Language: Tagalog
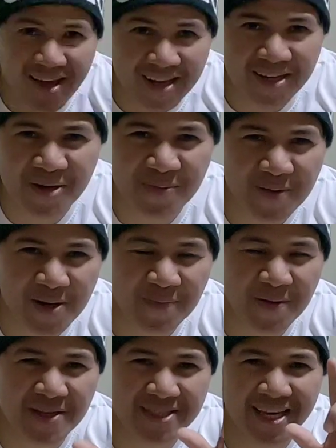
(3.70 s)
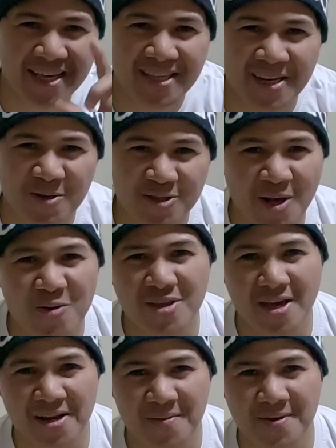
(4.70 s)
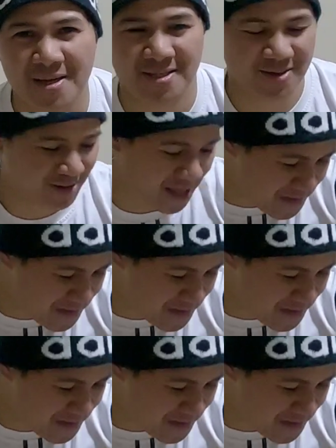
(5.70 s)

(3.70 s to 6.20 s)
hello Philippines and hello Saudi Arabia. So